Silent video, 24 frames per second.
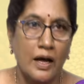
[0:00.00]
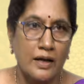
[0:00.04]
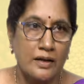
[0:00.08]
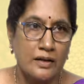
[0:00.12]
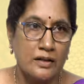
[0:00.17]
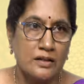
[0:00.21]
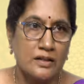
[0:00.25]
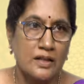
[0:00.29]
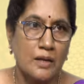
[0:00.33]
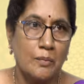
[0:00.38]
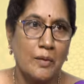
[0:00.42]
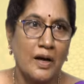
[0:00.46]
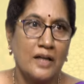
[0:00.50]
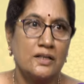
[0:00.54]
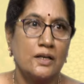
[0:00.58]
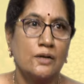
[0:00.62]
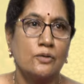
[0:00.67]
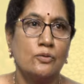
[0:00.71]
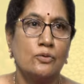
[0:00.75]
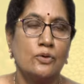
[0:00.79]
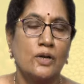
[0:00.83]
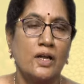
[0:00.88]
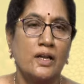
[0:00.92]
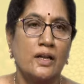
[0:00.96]
ఇంత మాత్రం
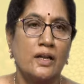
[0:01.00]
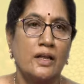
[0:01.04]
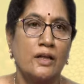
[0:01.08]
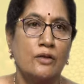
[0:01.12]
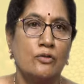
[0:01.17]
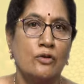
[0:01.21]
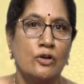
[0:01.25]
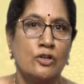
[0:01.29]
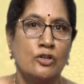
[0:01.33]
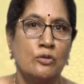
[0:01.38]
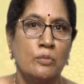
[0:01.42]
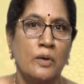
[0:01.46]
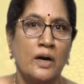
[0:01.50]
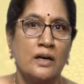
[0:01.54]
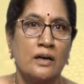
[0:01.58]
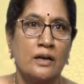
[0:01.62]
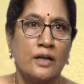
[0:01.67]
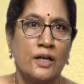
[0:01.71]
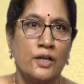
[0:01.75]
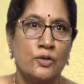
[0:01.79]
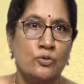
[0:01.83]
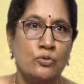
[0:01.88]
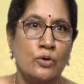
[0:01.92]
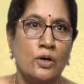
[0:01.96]
కూడా నీరు అందుబాటు
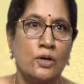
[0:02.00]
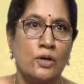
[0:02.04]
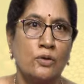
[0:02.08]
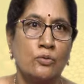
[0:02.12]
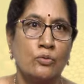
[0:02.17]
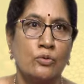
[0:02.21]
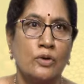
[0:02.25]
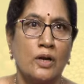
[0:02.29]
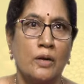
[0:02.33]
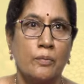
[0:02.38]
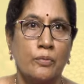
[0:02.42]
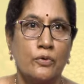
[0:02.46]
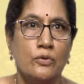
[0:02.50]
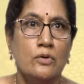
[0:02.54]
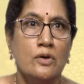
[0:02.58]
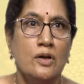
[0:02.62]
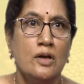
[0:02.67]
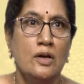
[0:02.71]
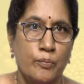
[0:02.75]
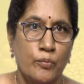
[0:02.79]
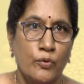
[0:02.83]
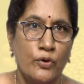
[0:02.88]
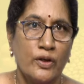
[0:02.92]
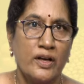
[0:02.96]
లేదు అనుకున్నప్పుడు
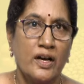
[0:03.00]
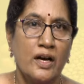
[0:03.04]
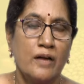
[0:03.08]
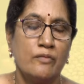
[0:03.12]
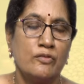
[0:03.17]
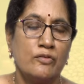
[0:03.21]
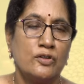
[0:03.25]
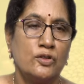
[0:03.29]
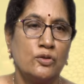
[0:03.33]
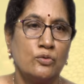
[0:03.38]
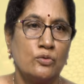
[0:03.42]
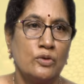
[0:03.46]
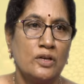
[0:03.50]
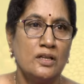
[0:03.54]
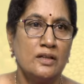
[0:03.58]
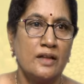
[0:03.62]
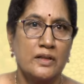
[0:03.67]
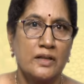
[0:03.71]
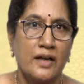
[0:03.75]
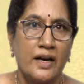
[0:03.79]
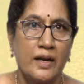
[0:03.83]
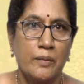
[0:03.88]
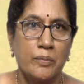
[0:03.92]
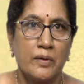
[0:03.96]
పొడిగా విత్తుకుని
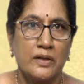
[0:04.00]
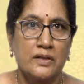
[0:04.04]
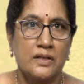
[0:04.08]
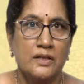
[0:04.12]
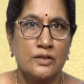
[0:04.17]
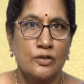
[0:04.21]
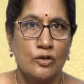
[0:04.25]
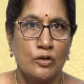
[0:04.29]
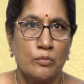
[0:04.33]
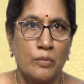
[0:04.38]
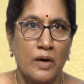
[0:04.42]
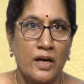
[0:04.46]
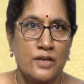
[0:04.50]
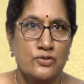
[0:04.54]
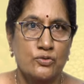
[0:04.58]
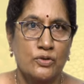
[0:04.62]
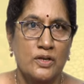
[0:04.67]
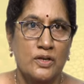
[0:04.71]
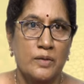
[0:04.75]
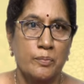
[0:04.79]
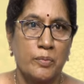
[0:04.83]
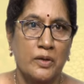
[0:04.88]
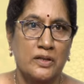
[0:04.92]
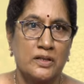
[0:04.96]
తడి పద్ధతిలో
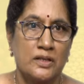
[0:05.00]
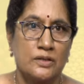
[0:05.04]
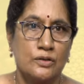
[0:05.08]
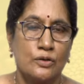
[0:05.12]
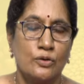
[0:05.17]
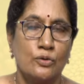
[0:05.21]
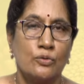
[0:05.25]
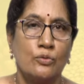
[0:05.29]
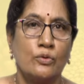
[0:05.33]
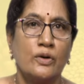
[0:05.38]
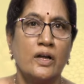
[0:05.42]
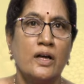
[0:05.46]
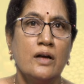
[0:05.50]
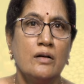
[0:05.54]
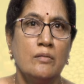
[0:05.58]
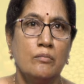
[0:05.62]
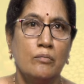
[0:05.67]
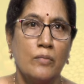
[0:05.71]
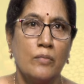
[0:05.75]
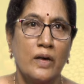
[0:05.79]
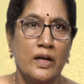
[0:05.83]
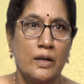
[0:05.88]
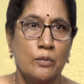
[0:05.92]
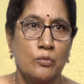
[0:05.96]
మార్చుకునే పద్ధతిలో కూడా
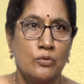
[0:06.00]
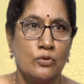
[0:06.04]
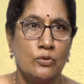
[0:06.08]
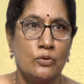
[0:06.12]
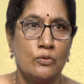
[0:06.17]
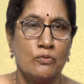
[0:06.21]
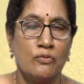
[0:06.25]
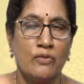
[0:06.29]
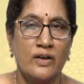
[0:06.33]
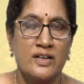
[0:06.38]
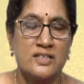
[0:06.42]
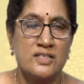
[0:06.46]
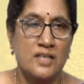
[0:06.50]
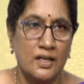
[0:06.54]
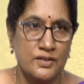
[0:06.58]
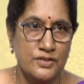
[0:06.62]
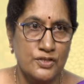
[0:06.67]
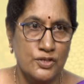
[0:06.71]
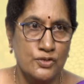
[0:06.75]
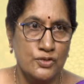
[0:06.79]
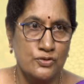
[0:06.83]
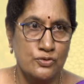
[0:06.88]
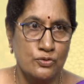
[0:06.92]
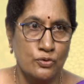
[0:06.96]
మనము వరి
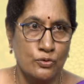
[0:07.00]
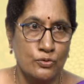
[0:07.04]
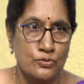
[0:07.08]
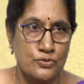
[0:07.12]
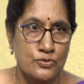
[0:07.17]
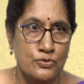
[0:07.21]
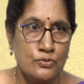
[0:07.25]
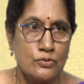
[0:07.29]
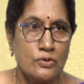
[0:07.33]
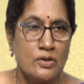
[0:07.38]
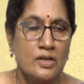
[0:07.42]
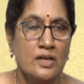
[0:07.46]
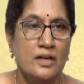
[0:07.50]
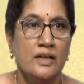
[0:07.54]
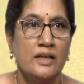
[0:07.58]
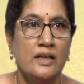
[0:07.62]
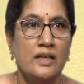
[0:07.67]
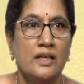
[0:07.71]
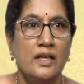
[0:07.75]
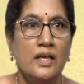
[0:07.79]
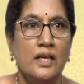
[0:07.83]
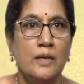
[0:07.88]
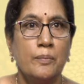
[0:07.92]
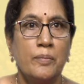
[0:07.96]
సాగు చేసుకోవచ్చు
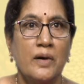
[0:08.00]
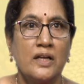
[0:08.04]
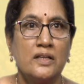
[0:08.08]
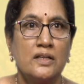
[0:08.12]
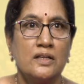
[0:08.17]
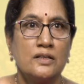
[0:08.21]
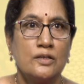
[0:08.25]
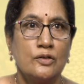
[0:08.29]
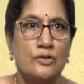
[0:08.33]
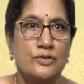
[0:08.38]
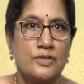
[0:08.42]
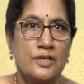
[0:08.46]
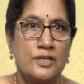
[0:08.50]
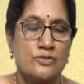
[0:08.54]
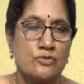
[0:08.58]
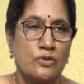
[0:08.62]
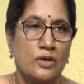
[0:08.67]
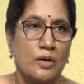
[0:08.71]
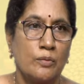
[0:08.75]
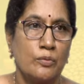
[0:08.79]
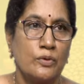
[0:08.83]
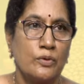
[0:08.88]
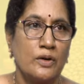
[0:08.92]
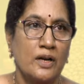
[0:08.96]
ఈ పద్ధతిలో
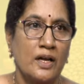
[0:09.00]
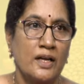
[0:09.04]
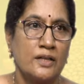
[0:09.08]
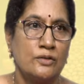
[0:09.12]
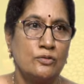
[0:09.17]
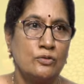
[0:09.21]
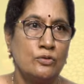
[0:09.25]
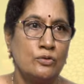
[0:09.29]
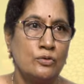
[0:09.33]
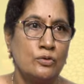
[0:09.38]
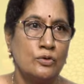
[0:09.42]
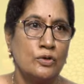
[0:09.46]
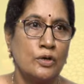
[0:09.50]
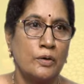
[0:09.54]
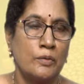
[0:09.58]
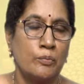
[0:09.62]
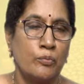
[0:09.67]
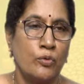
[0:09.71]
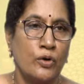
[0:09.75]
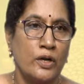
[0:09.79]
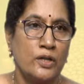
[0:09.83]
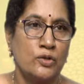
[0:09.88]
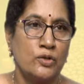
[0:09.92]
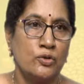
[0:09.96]
చేసుకున్నప్పుడు రైతులు
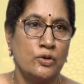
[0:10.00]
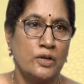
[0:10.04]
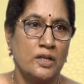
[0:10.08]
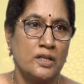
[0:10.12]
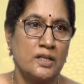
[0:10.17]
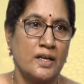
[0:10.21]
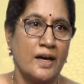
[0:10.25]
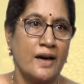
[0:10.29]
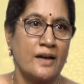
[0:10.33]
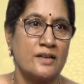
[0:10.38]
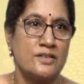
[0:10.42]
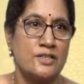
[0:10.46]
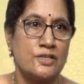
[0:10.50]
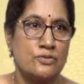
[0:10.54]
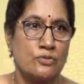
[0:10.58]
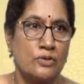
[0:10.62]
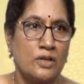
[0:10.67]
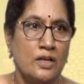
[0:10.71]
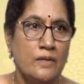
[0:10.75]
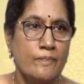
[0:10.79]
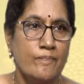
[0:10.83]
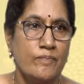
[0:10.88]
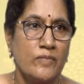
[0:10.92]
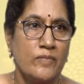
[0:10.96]
పొడి దుక్కి తయారు
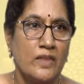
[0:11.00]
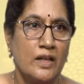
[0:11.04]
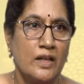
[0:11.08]
చేసుకుని